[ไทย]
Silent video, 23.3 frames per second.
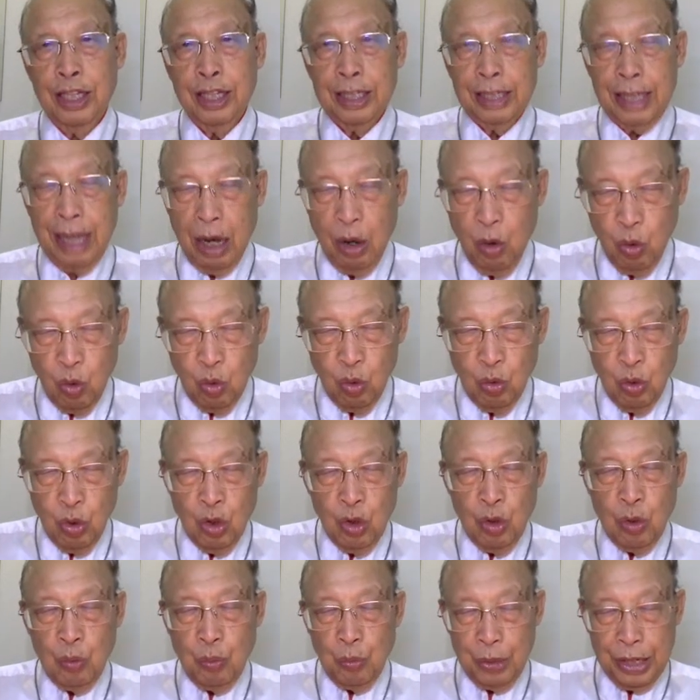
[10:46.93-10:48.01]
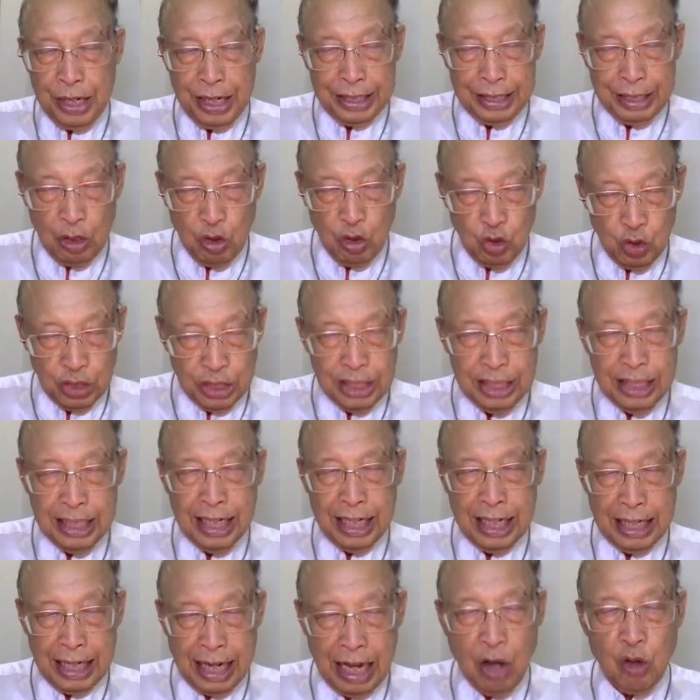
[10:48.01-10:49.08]
ถ้าเขาเพียงแต่เขาเสือ
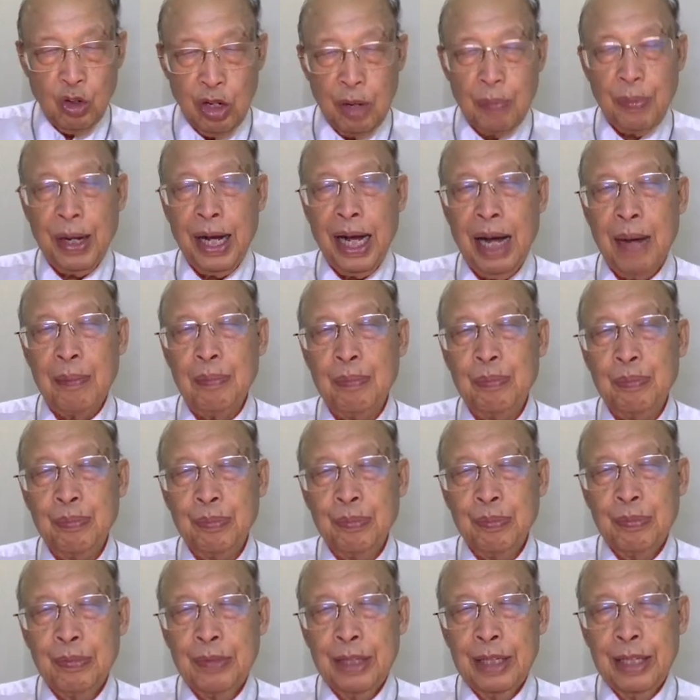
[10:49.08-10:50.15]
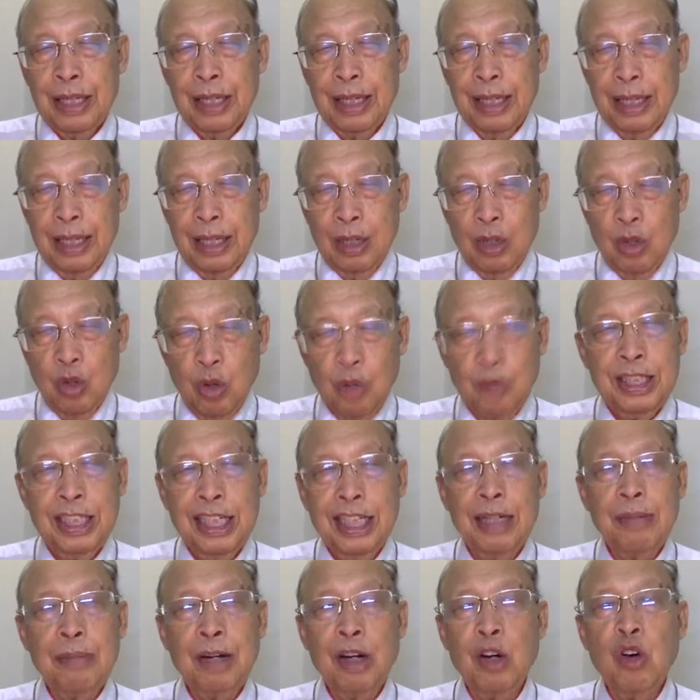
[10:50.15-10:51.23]
กาวในพระคำผมเสือนี่
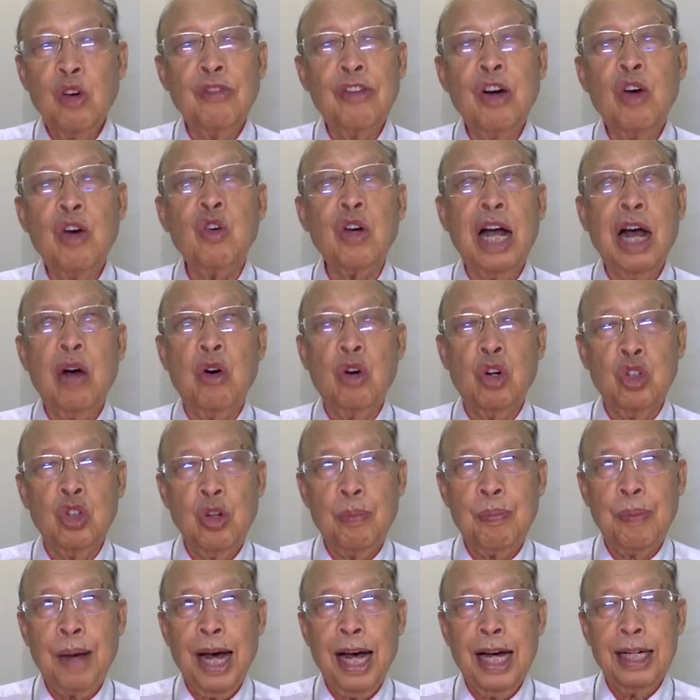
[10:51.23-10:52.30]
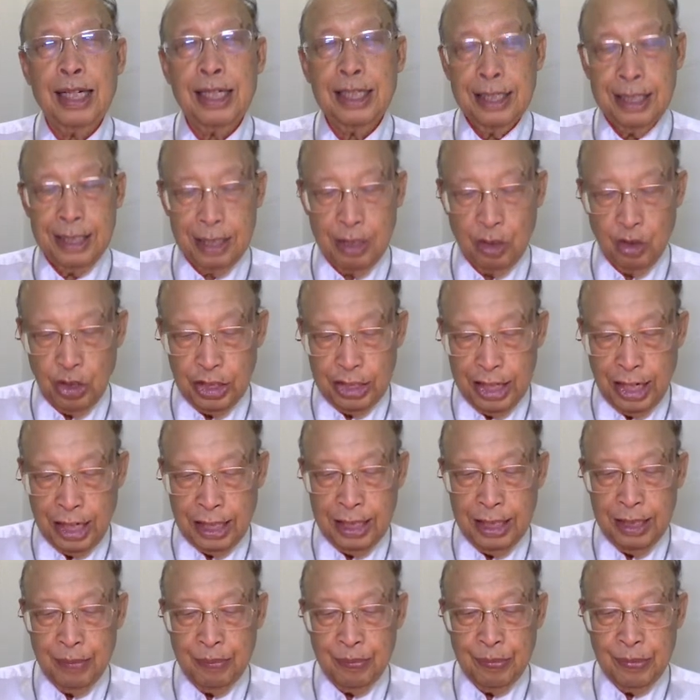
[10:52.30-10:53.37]
ไม่ก็มาเขากาวออกด้วยปากเดียวดีใจ
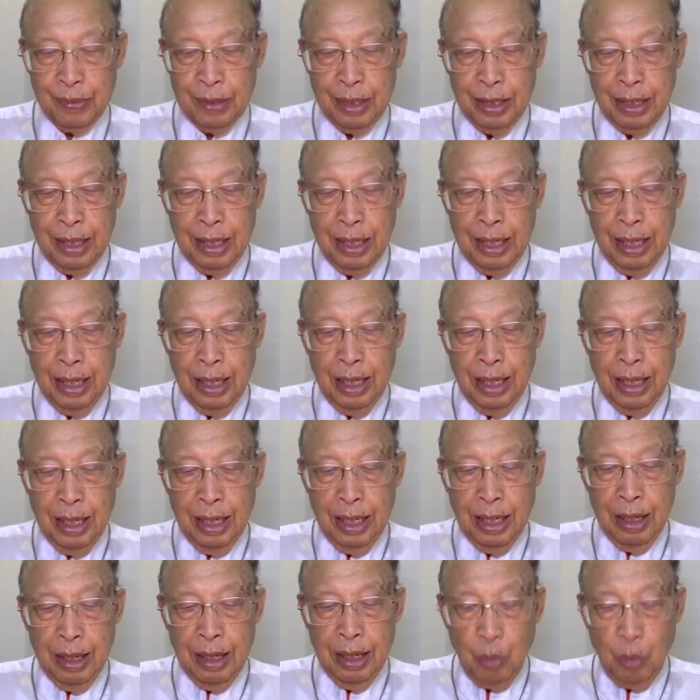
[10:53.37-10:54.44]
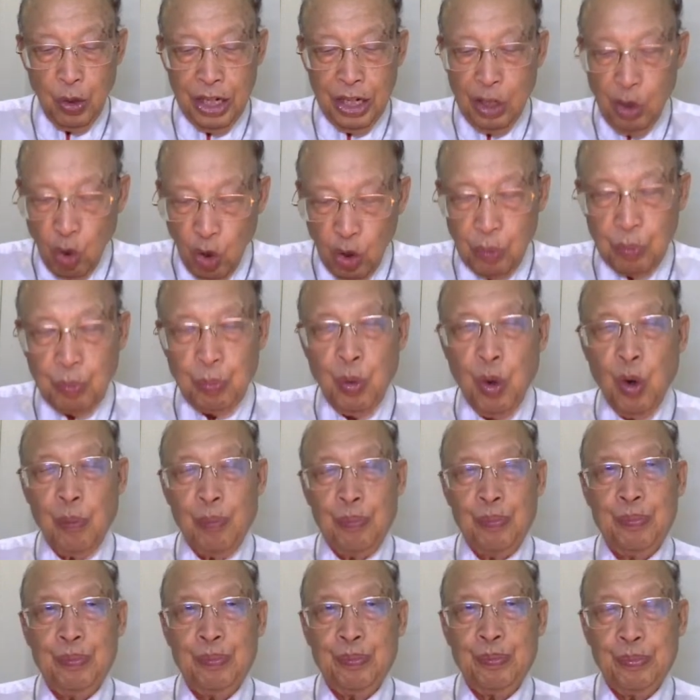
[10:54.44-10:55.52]
ผู้ได้ค้นพบ
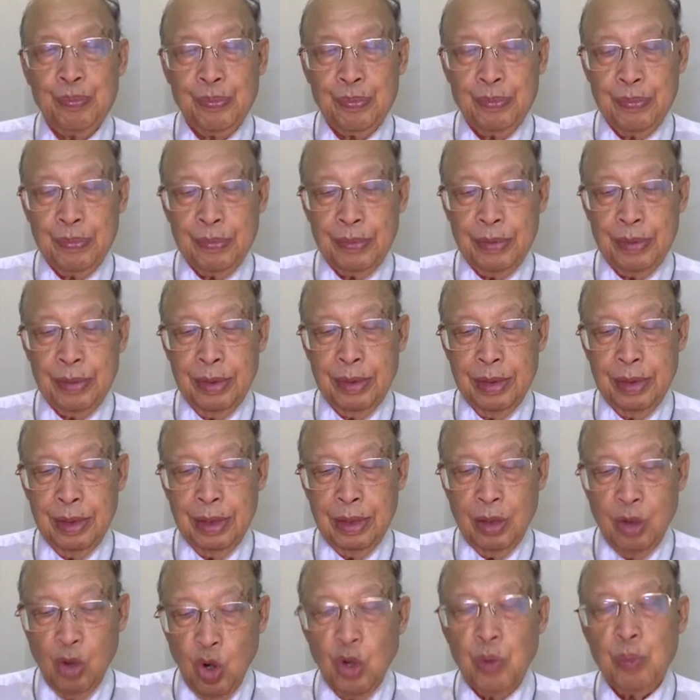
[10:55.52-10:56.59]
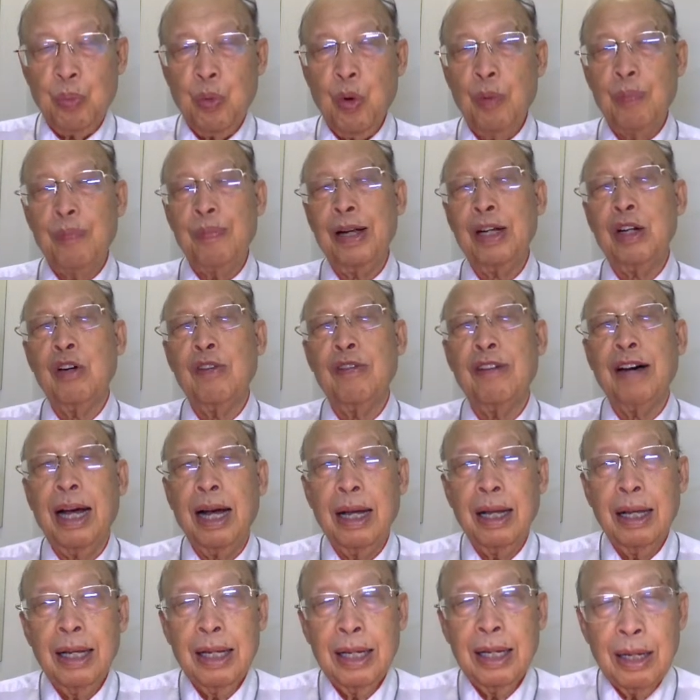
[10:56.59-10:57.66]
ค้นพบไหมเขาว่า
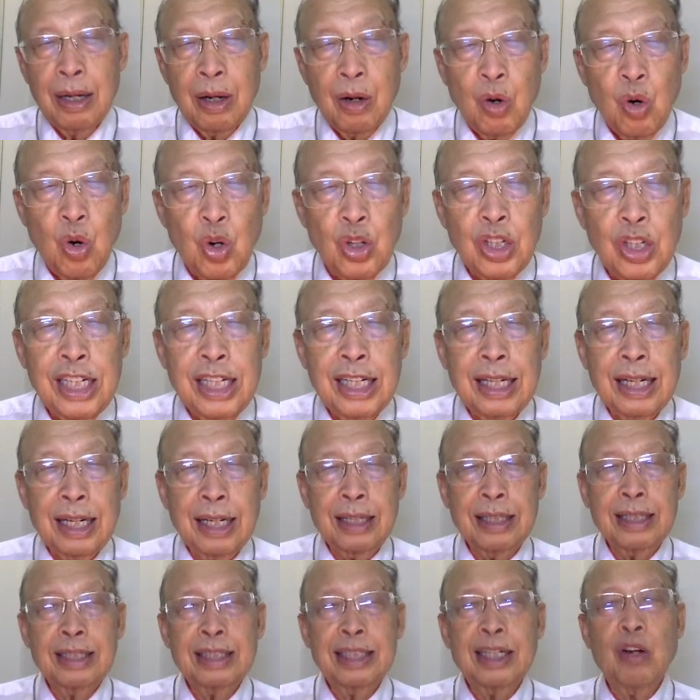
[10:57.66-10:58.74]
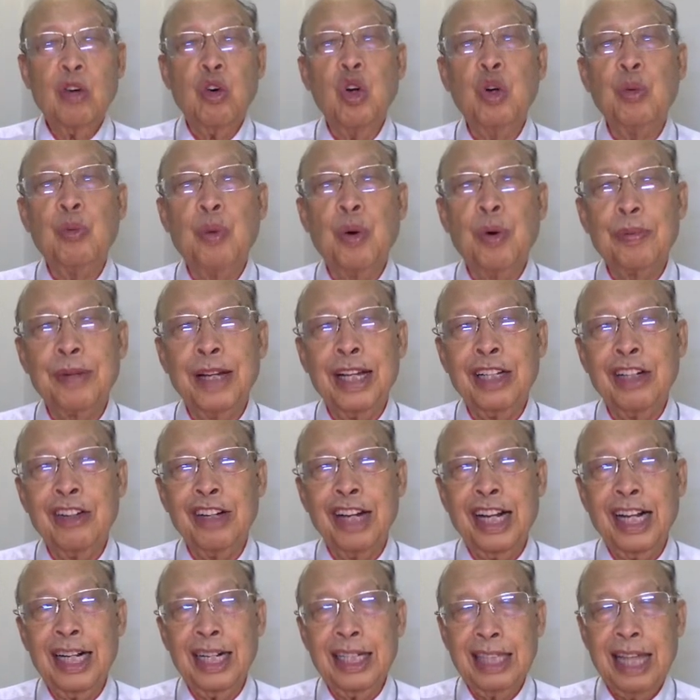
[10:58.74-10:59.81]
ค้นจะค้นพบได้แนวใด
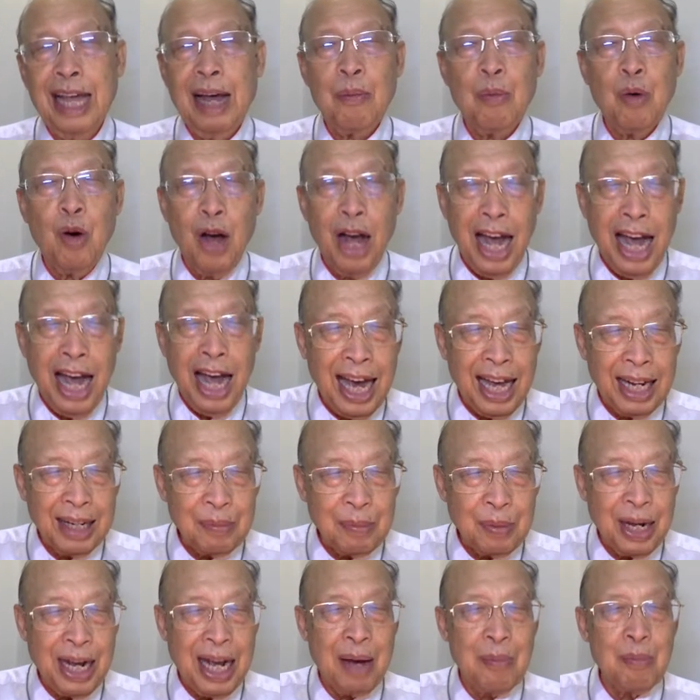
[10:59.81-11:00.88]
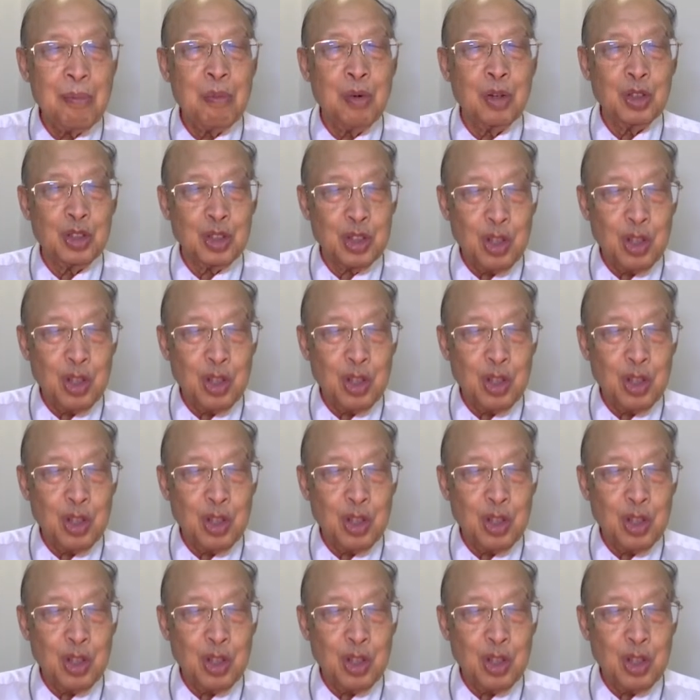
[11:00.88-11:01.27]
ถ้าบ่อ่าน พระคำบอซ